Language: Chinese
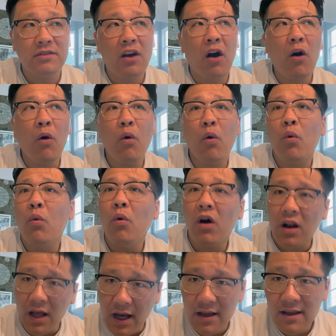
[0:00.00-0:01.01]
超过
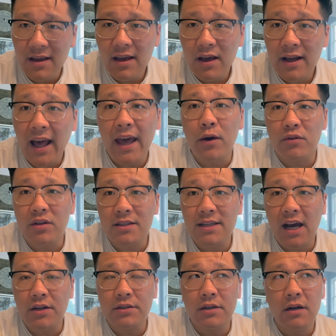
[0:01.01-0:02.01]
了该有的
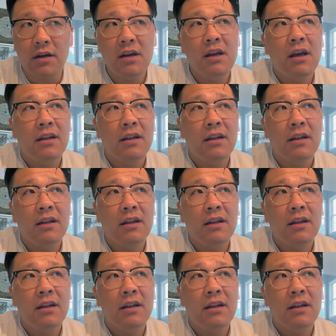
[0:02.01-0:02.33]
价值。